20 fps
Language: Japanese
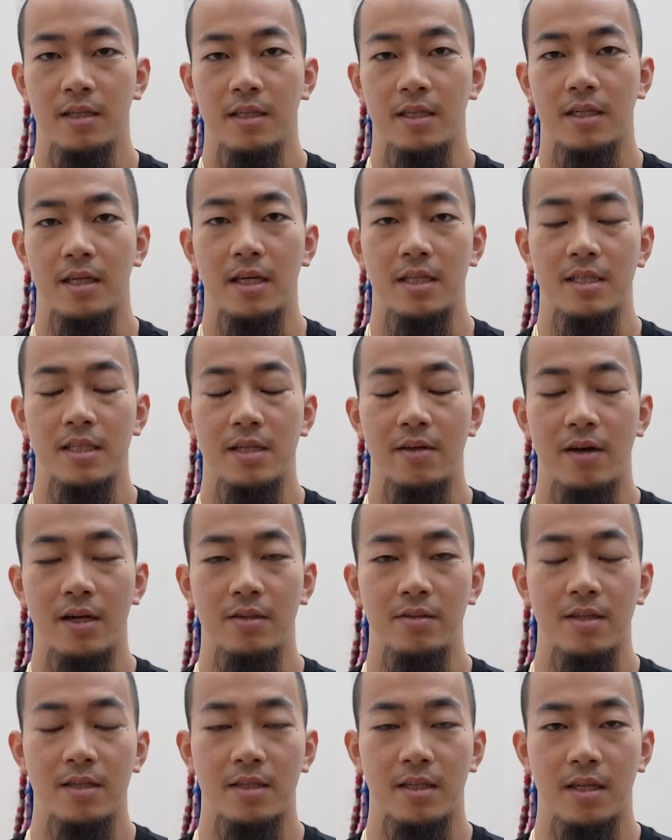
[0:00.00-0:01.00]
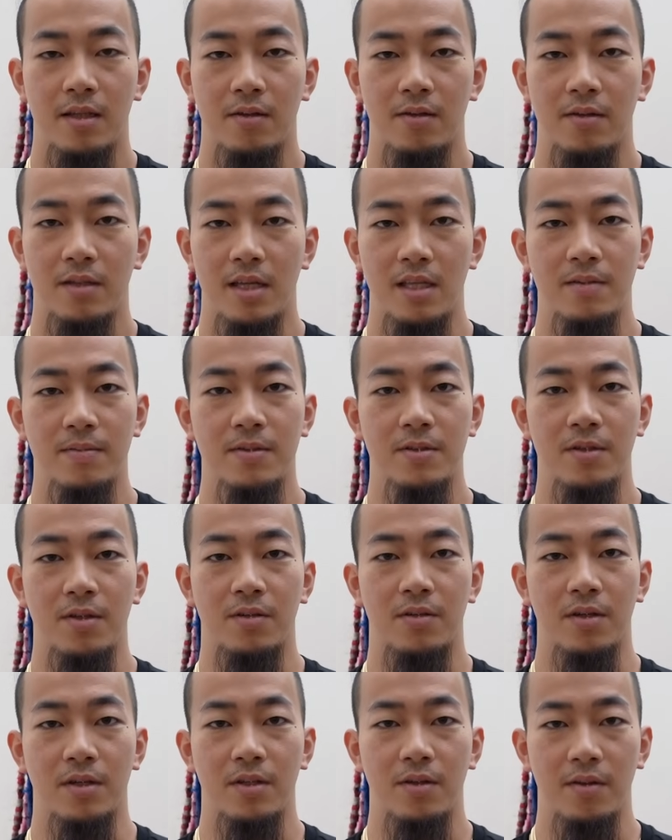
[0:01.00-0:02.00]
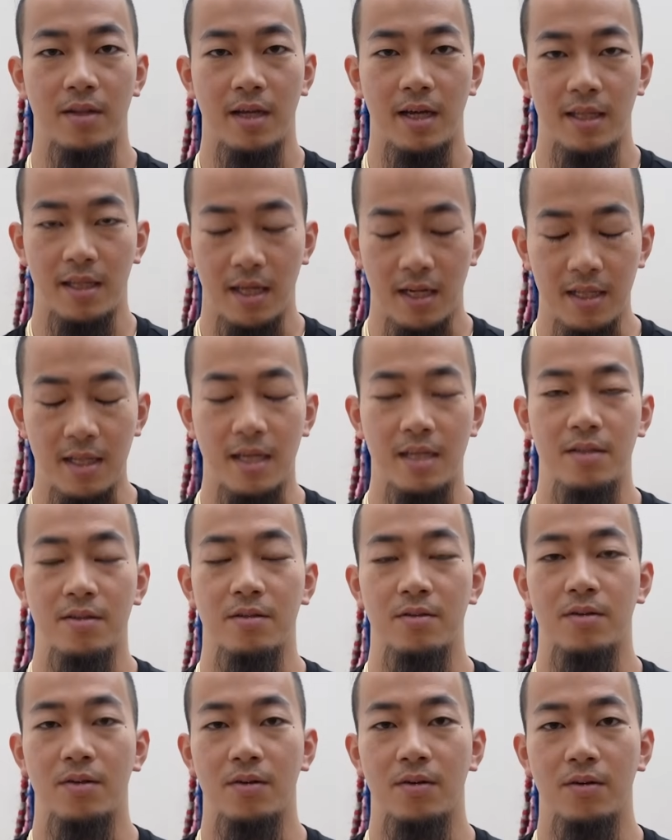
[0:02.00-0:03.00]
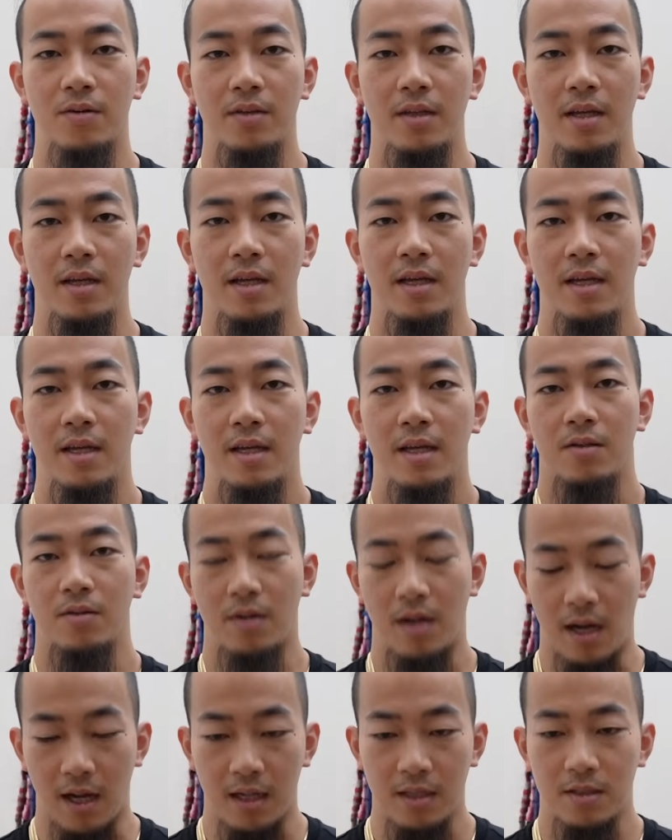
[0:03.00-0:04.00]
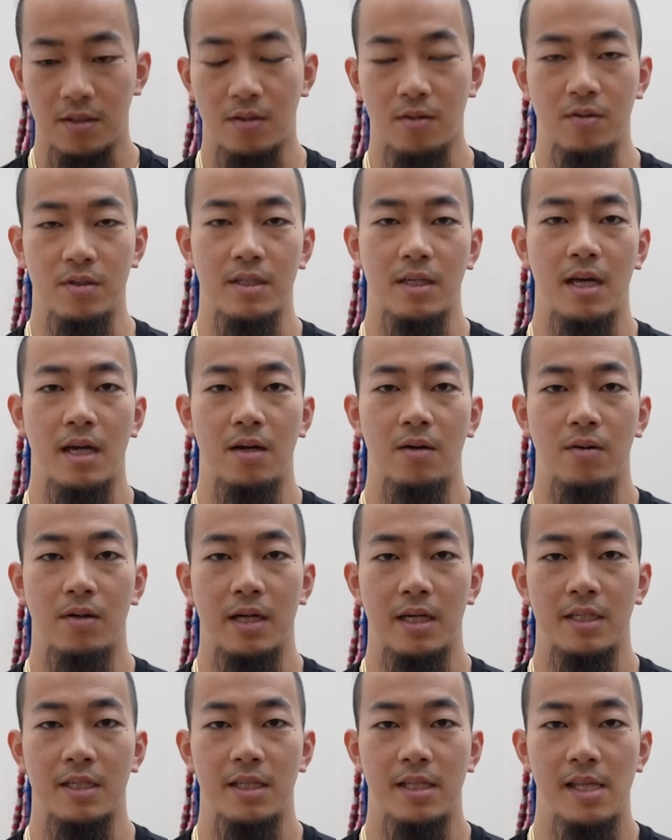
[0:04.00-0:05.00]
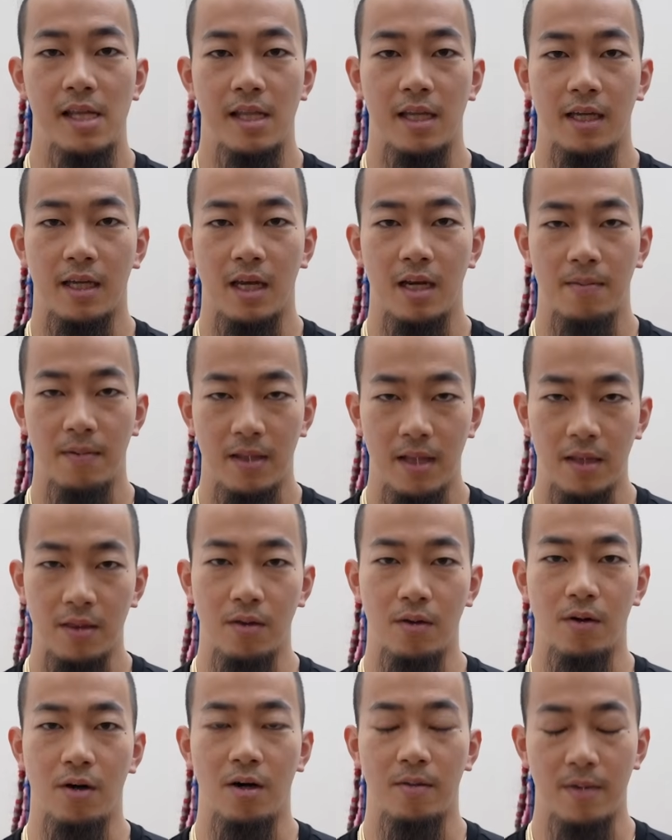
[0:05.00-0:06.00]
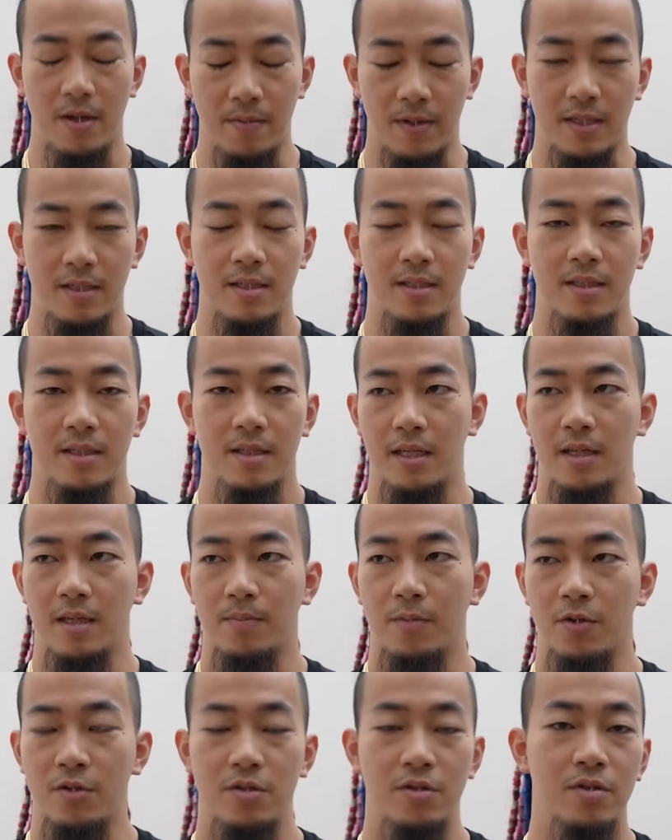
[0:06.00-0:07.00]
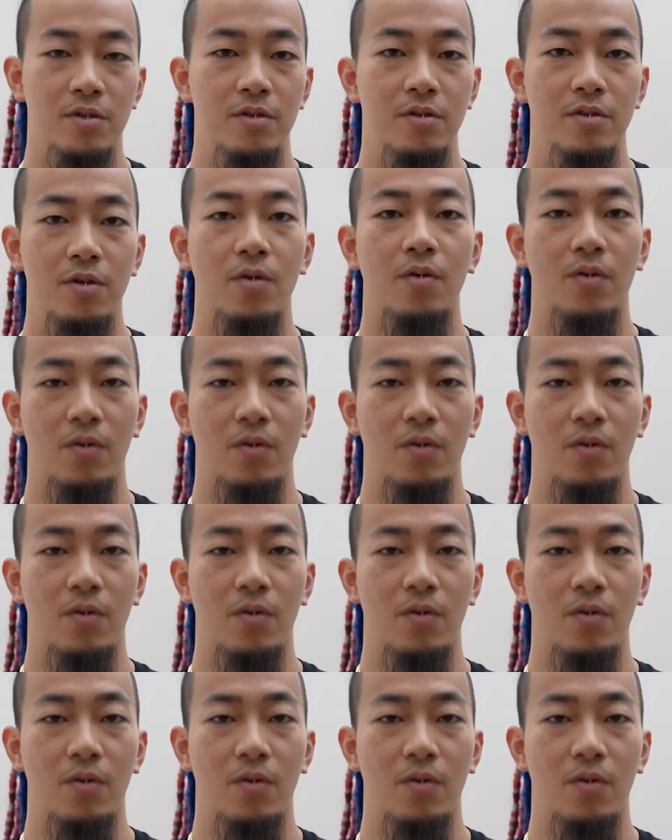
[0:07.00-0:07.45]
いい感じではあるんですけど、何分ちょっと人手が足りないというところで、どうかちょっとお力をお貸していただければなと思います。え募集要